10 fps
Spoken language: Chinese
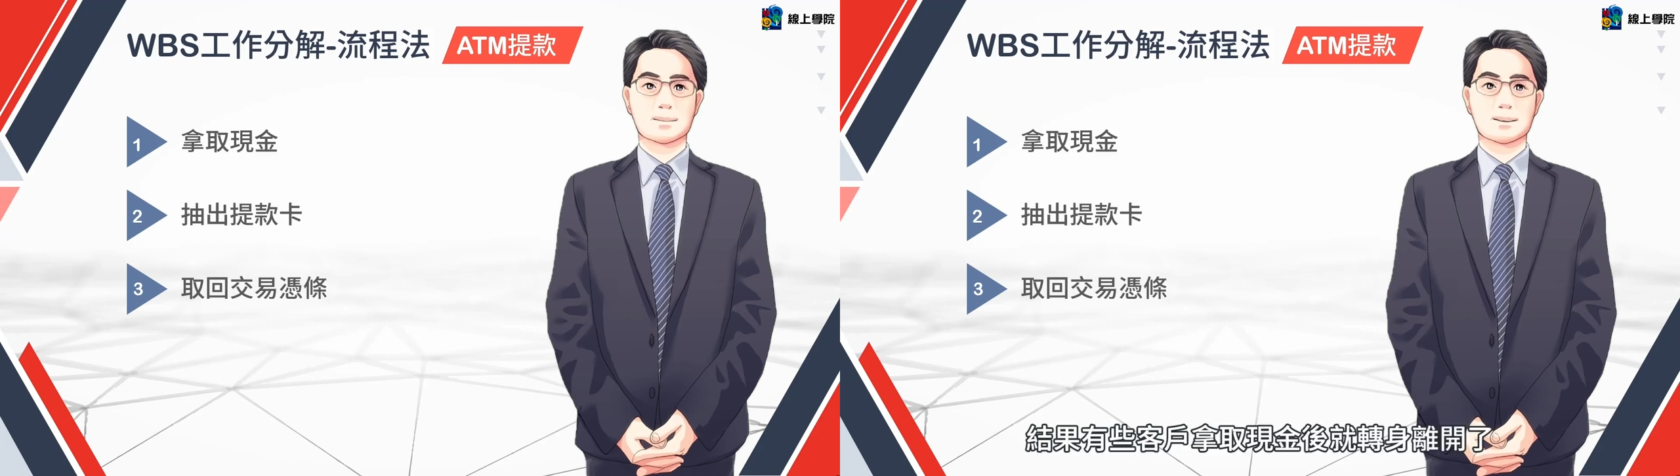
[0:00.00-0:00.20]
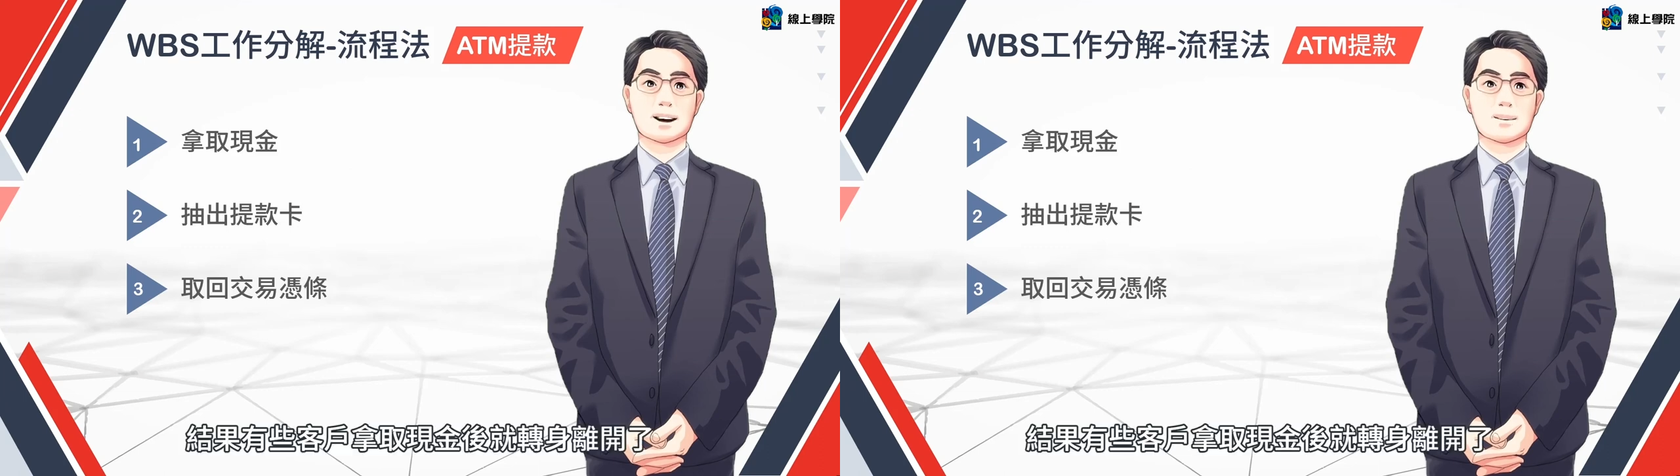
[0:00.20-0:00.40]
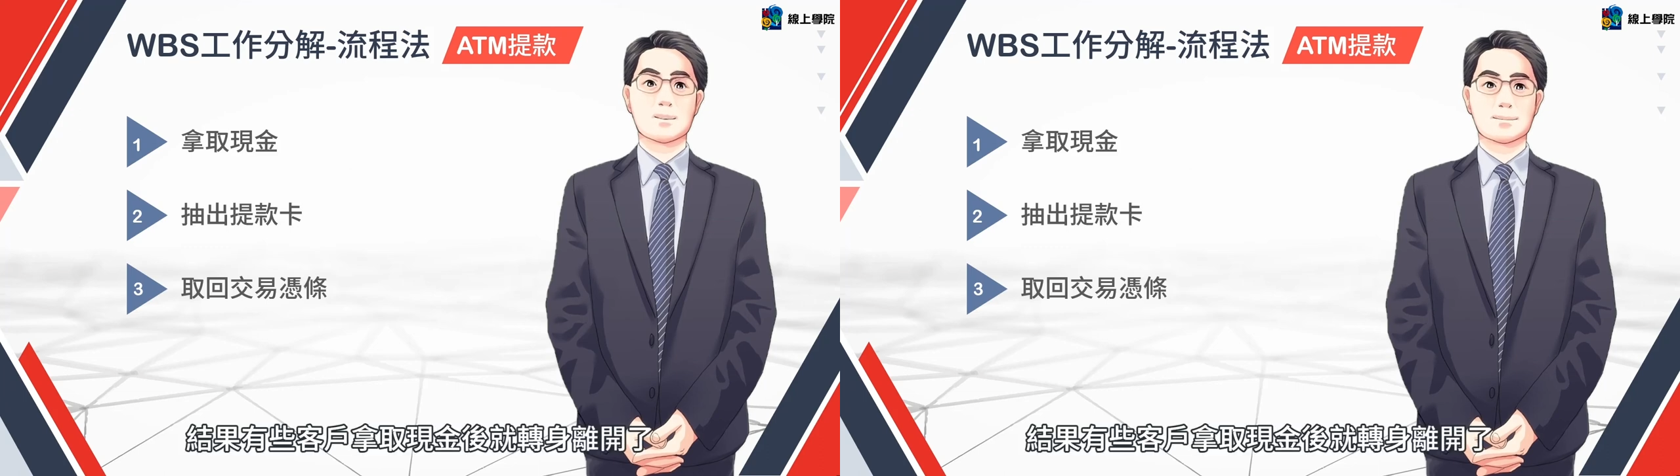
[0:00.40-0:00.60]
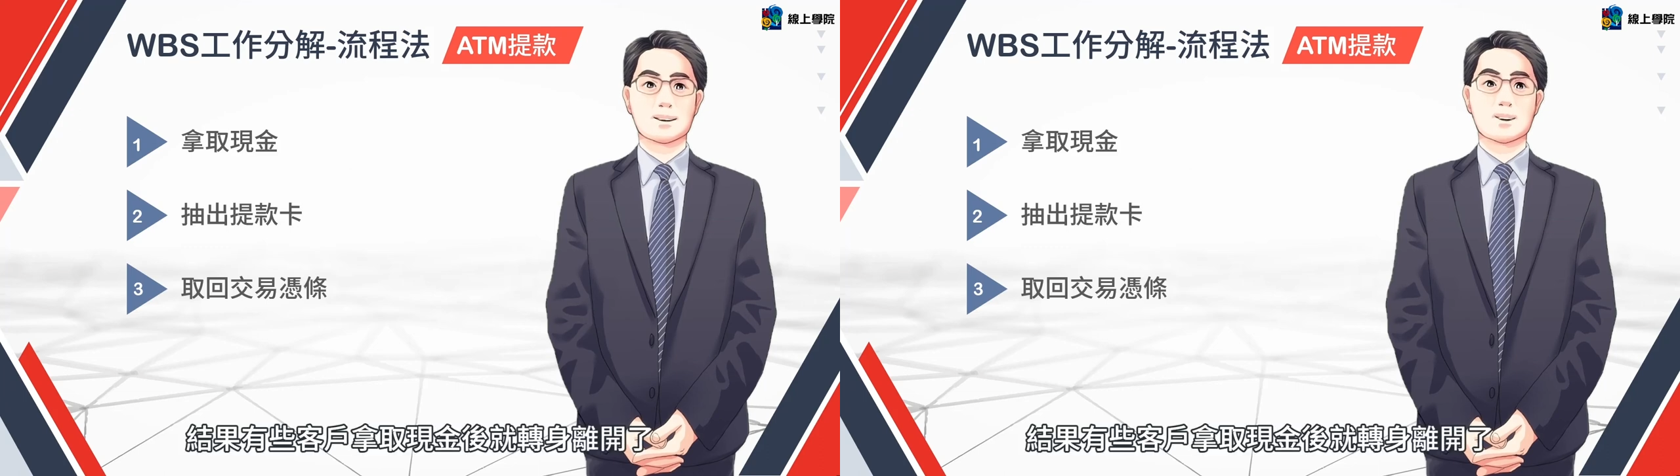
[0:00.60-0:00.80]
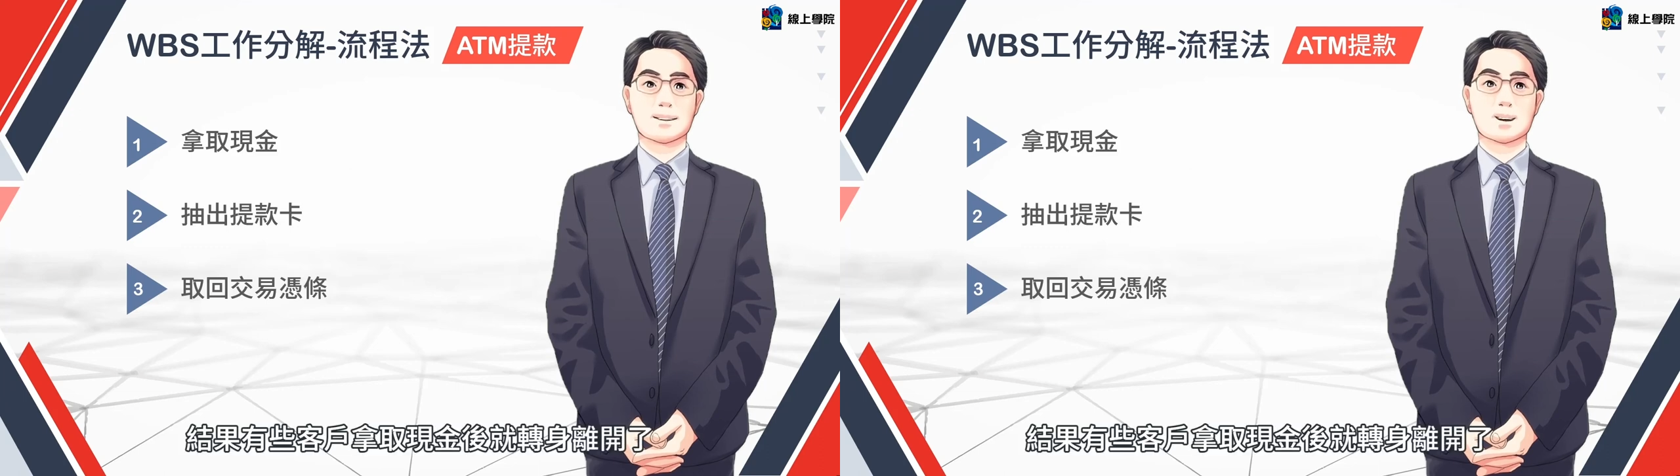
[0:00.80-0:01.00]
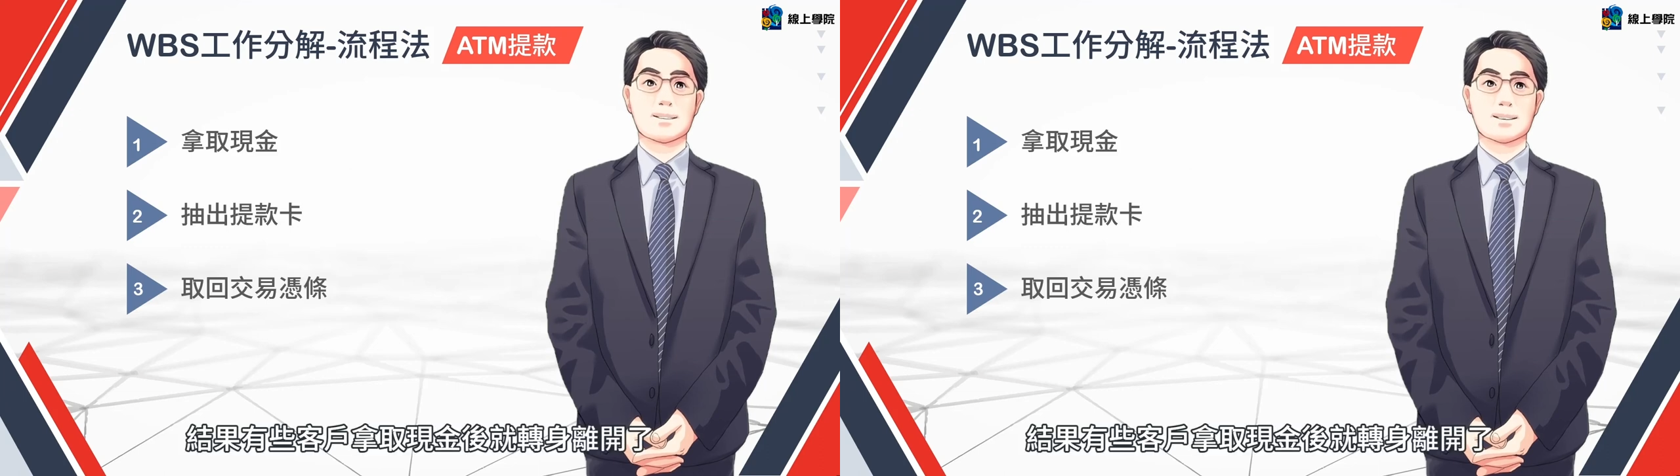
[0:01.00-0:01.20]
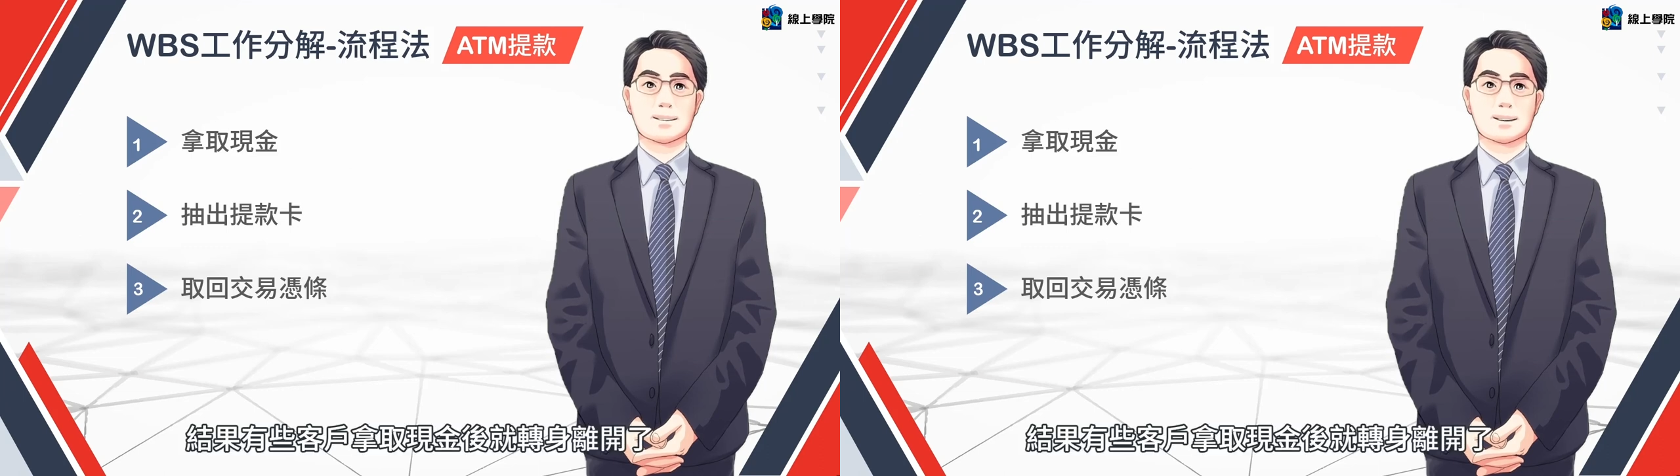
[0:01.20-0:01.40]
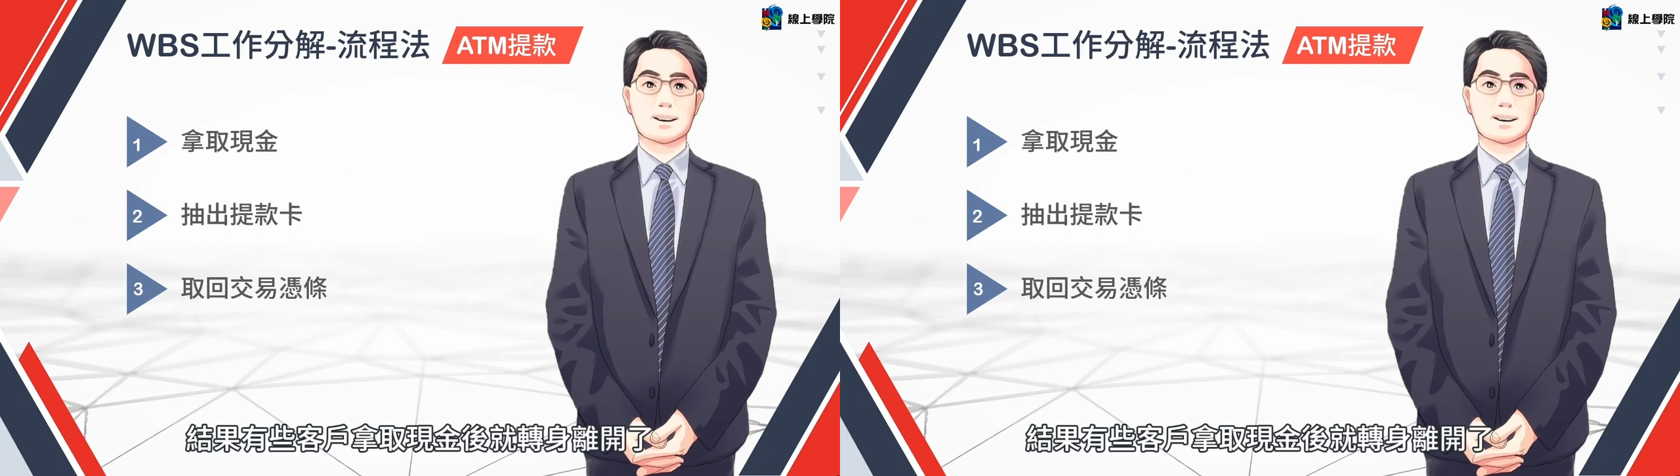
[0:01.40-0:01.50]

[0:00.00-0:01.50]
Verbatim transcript: 结果有些客户